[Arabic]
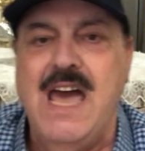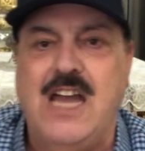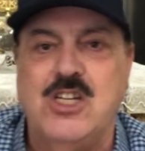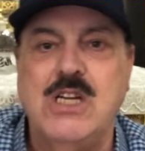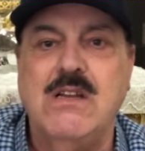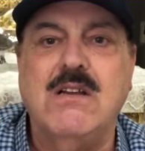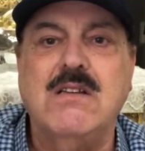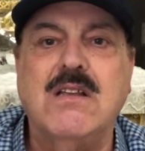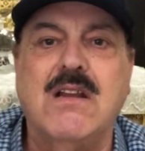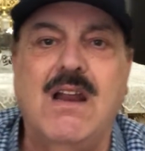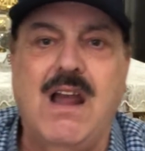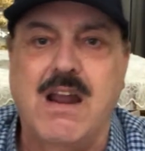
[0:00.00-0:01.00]
عشان
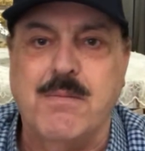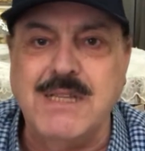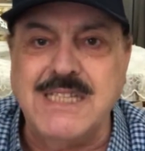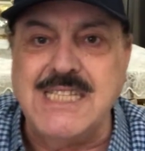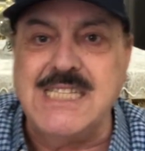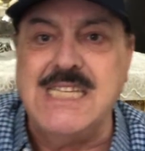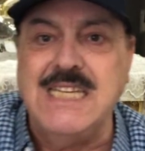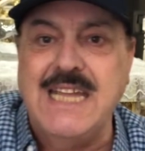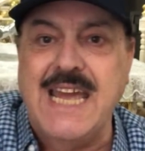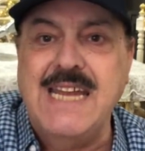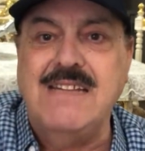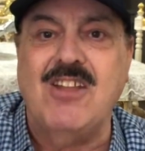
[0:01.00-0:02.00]
خاطر العربيات
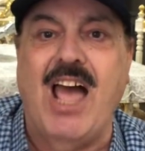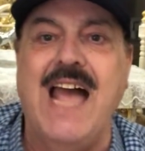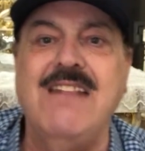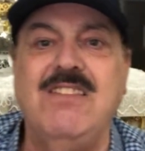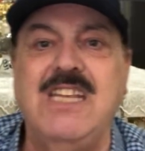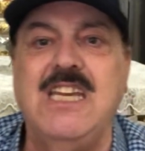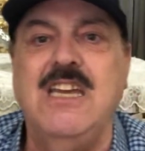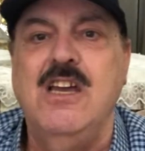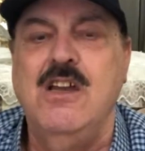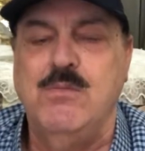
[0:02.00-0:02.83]
السيدان تعدي